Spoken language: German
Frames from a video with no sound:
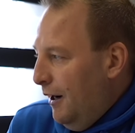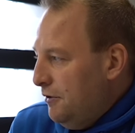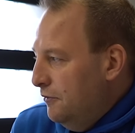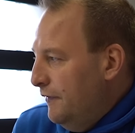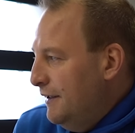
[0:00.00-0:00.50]

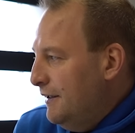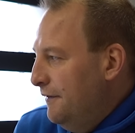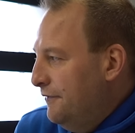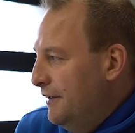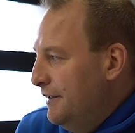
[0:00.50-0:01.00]
Marco, wegen
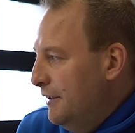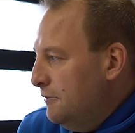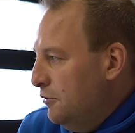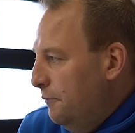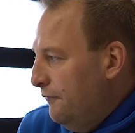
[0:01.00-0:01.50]
deinen
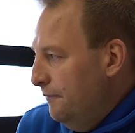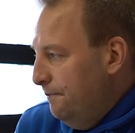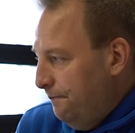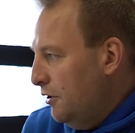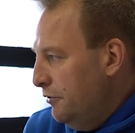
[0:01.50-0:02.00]

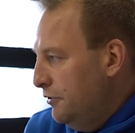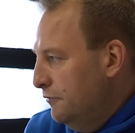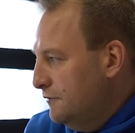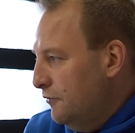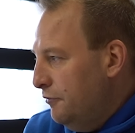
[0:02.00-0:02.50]
Zylinderköpfen, schau dir die
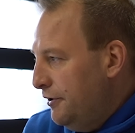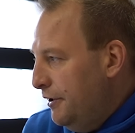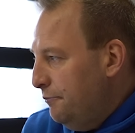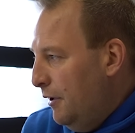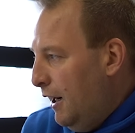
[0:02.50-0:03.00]
Jungs von Red
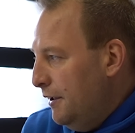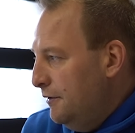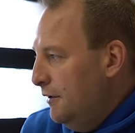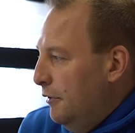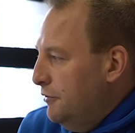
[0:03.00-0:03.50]
Hat mal
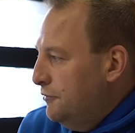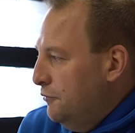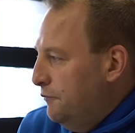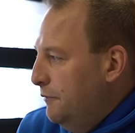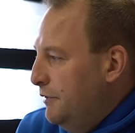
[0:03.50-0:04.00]
an. Bei
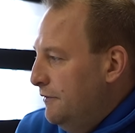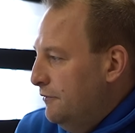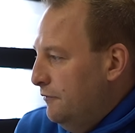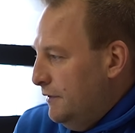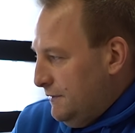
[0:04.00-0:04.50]
YouTube, die bieten
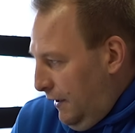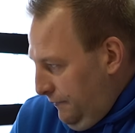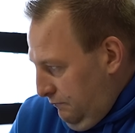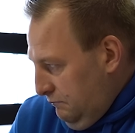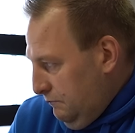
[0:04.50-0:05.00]
sowas
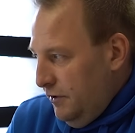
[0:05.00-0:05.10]
an.